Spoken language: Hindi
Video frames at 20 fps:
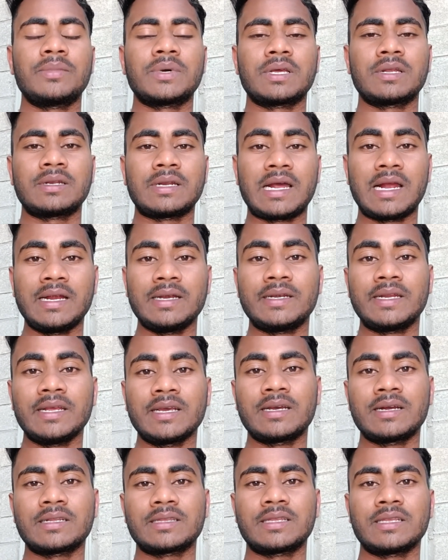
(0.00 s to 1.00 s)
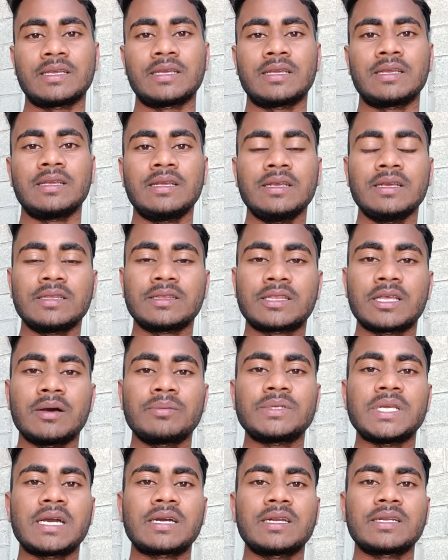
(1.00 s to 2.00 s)
नाइट डे करते हैं तब
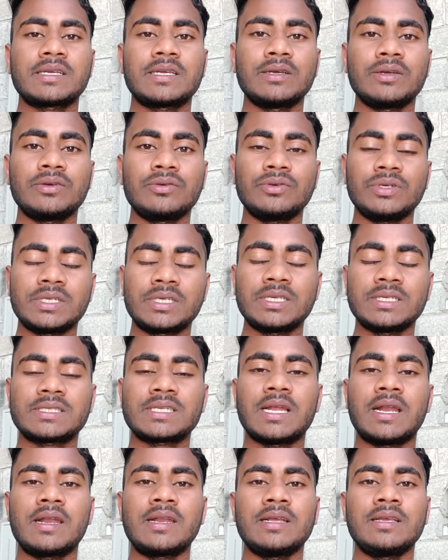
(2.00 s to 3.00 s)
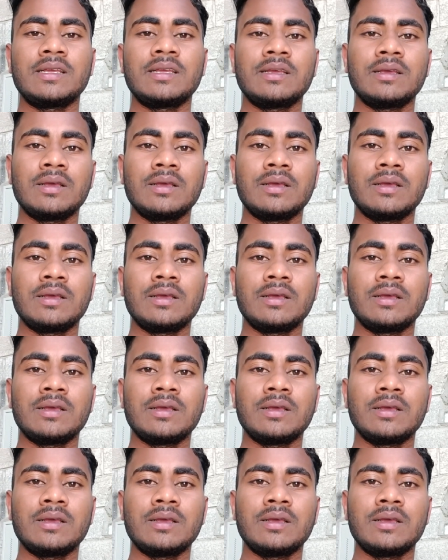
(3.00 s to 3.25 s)
जा कर के उनकी सैलरी